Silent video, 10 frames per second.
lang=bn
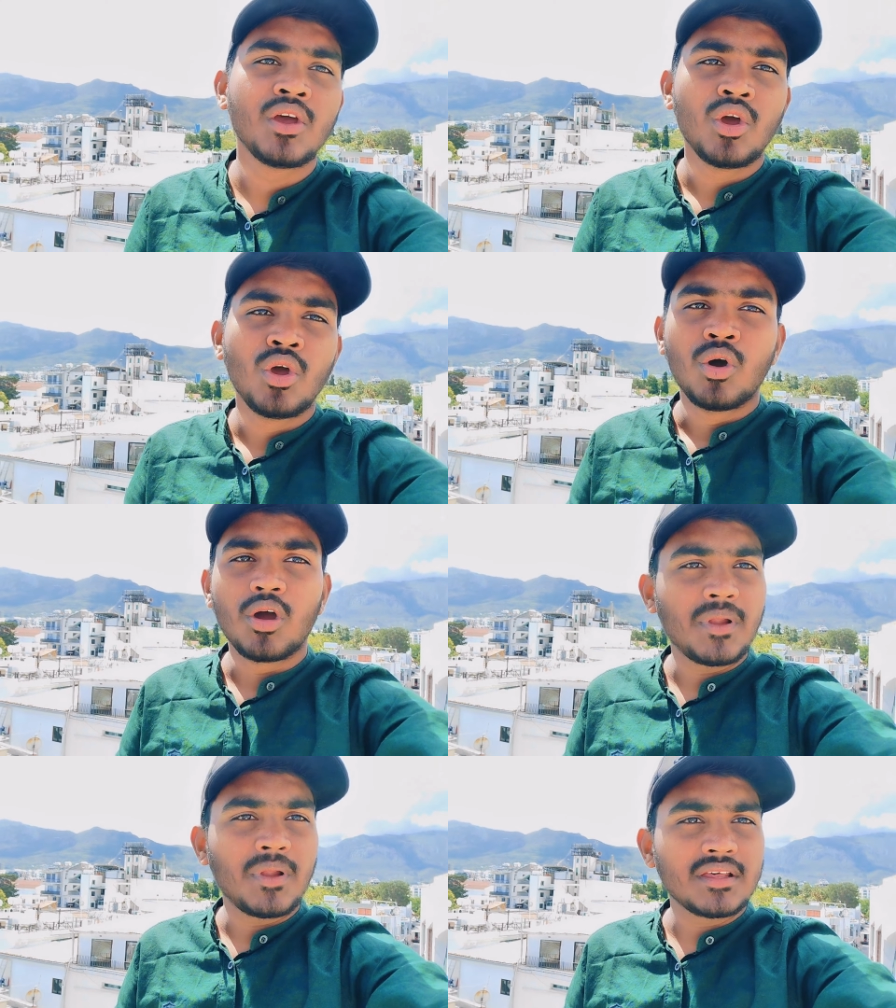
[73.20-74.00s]
ওই
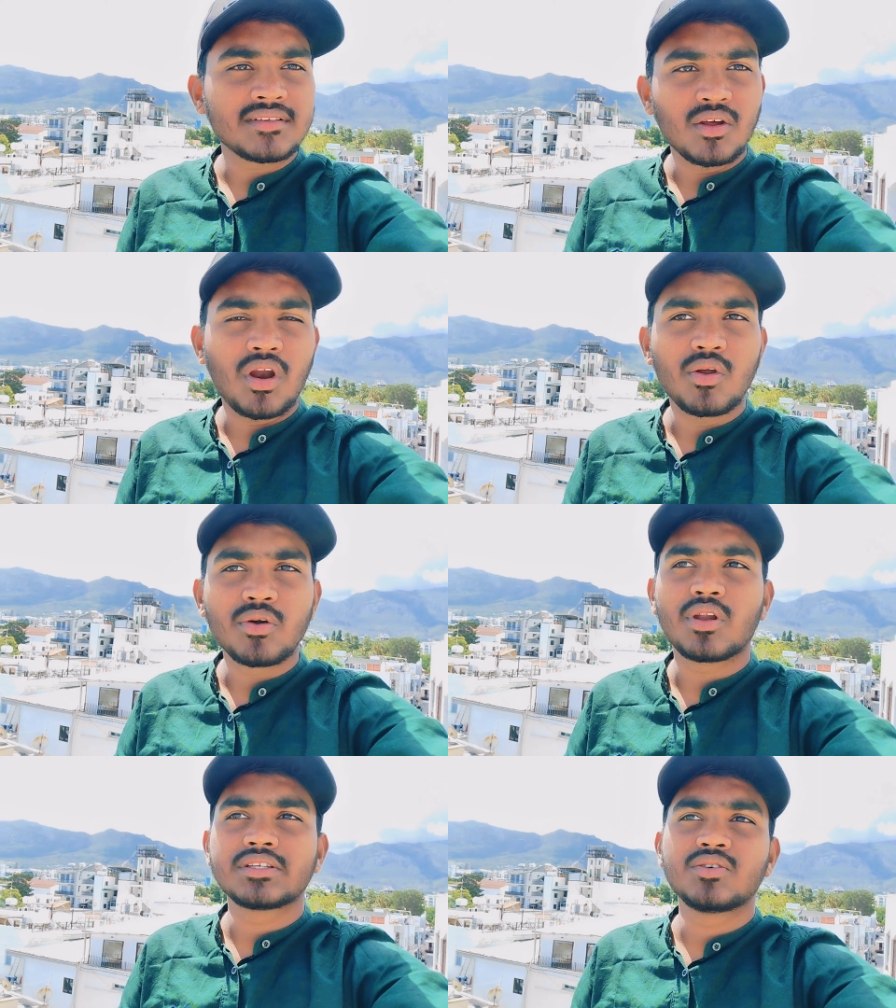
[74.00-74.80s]
প্লাস্টার করার ওইগুলো
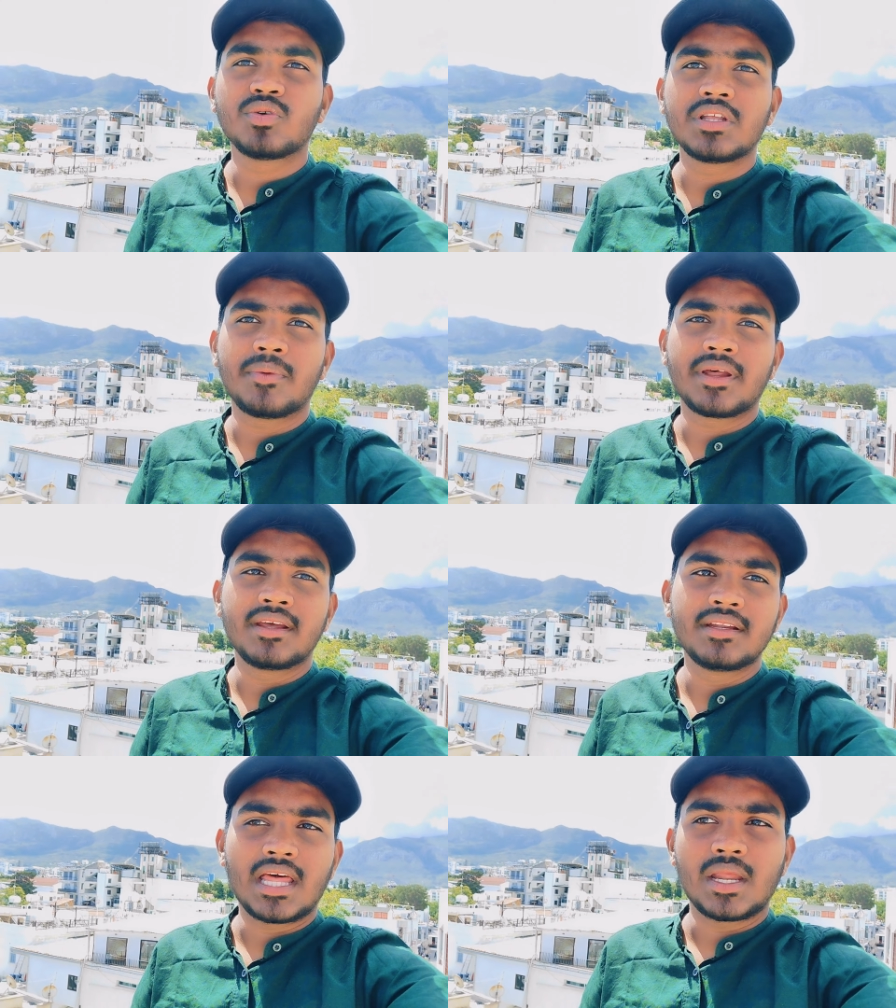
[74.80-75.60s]
যদি করতে পারেন
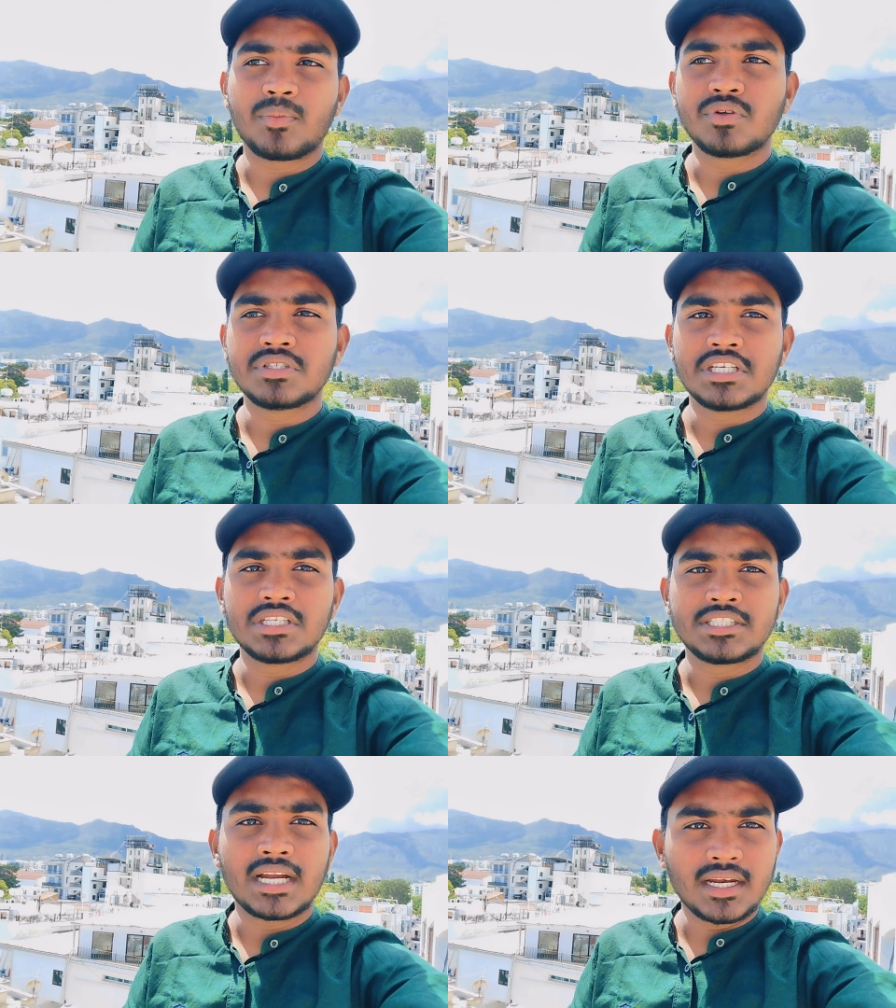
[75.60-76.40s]
তারপরে যে
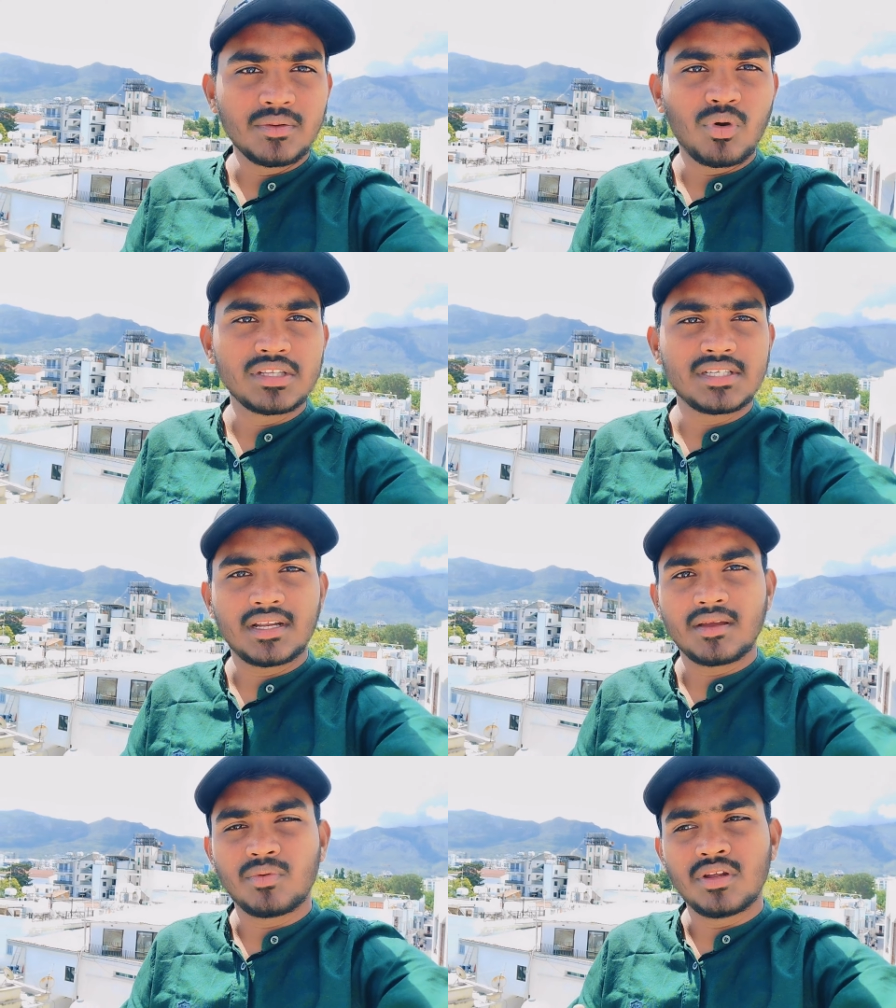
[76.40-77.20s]
শাটারিং বলে যেটাকে
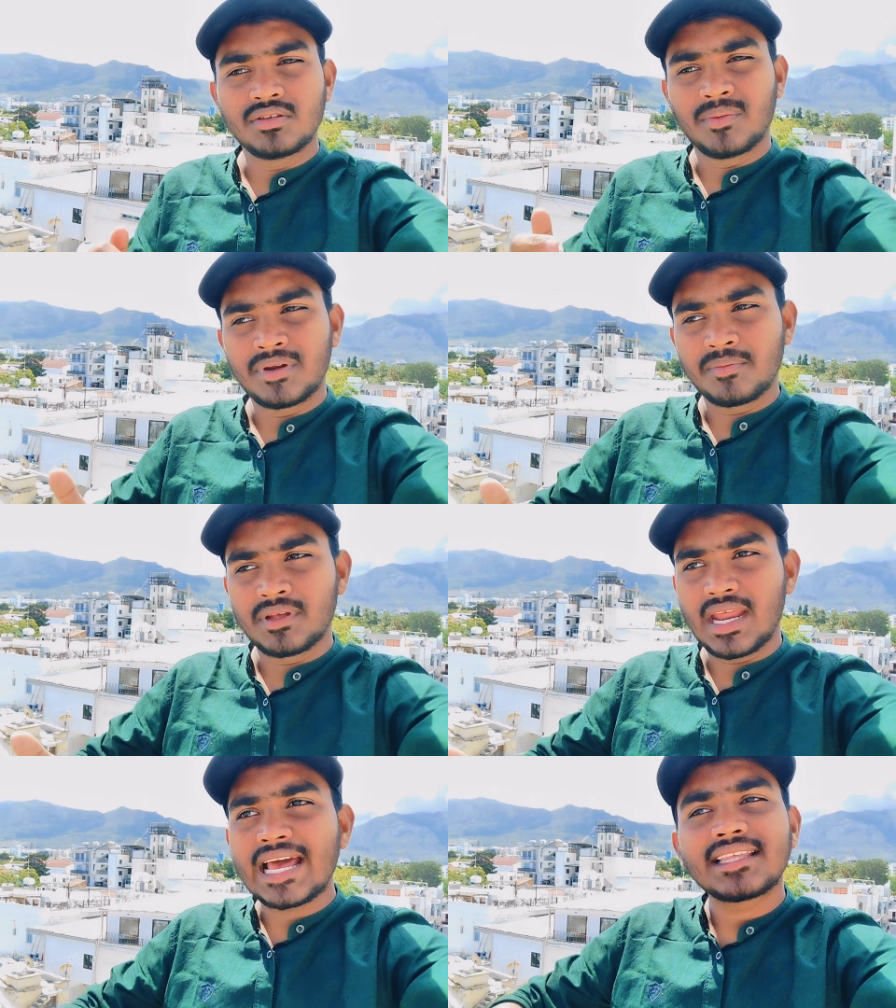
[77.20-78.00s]
বলে যেমন আপনার
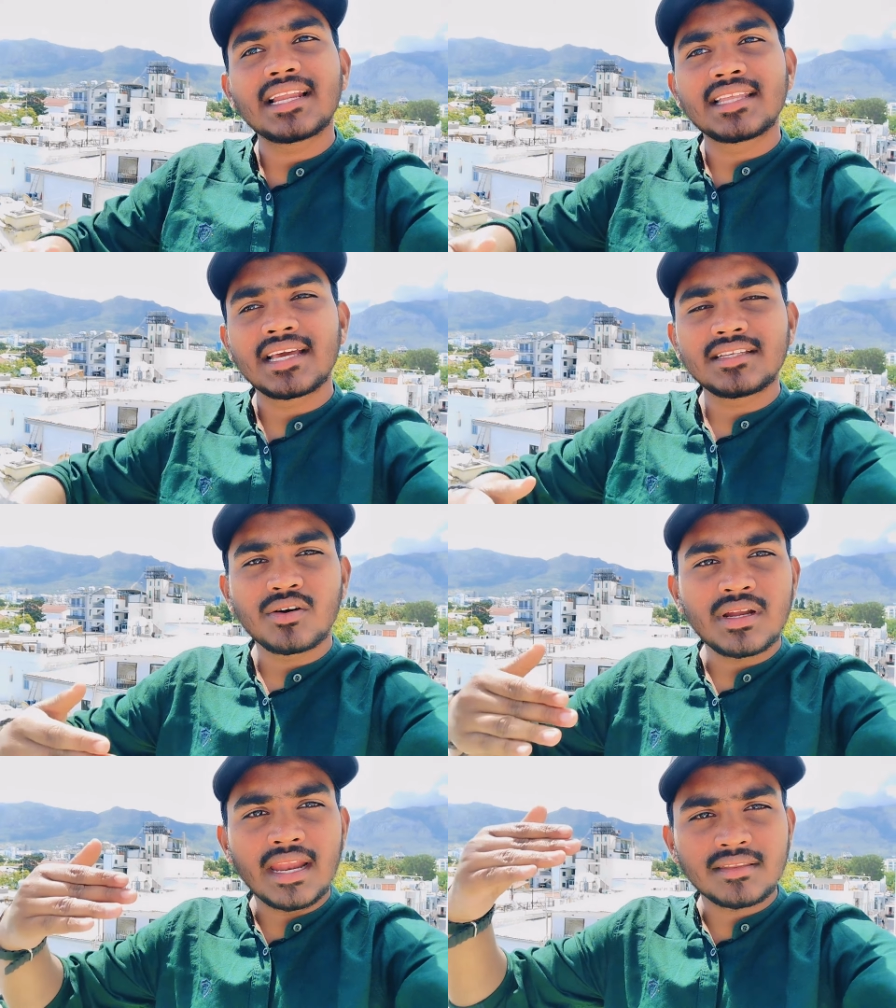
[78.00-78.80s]
একতলা থেকে যখন
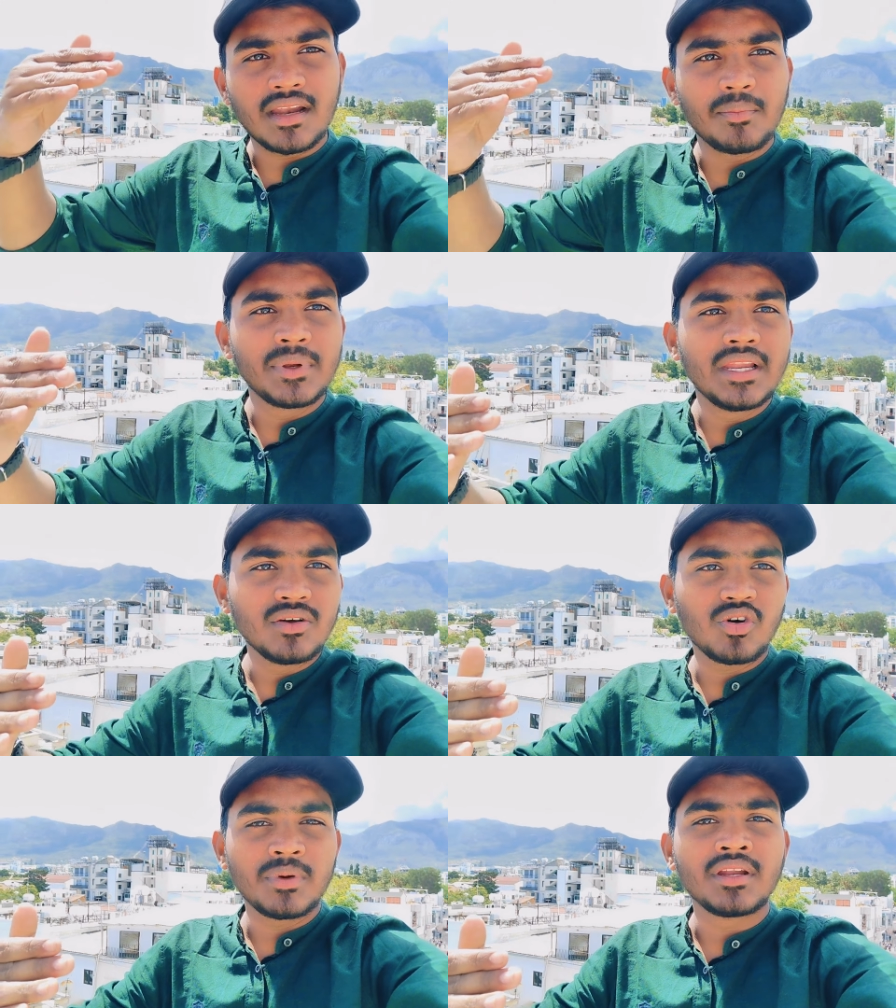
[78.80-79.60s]
আরেকতলা বিল্ডিং
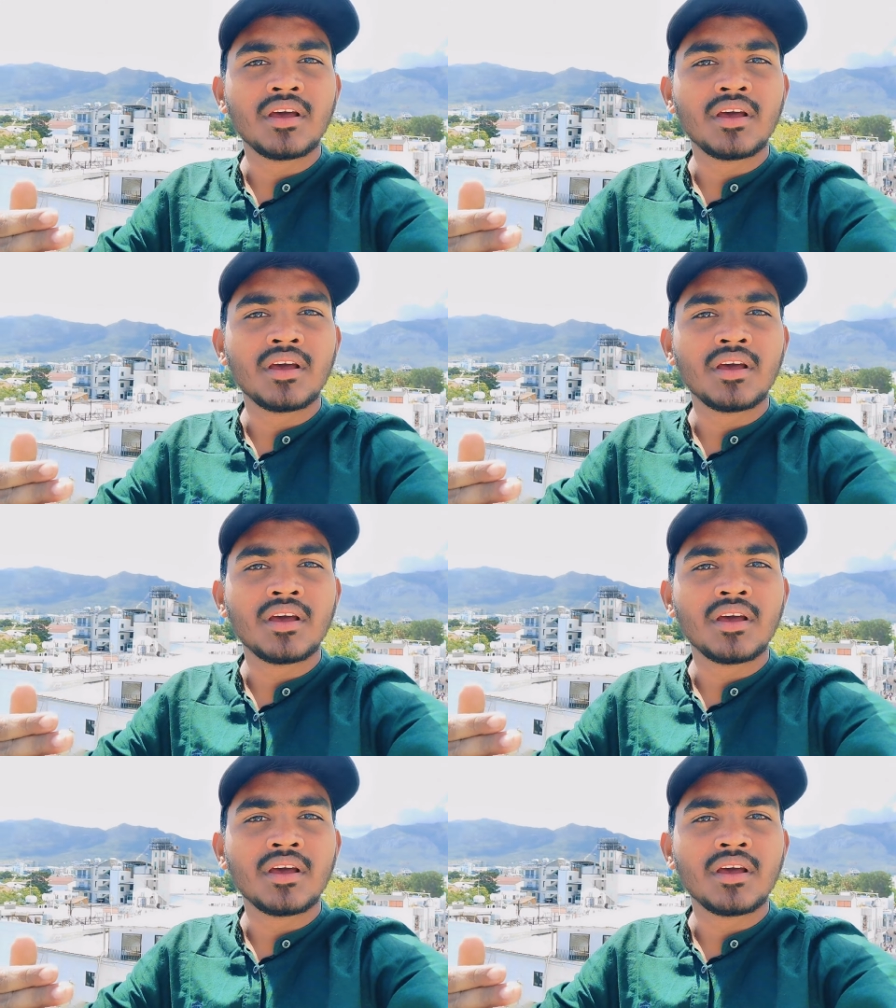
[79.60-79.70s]
করবেন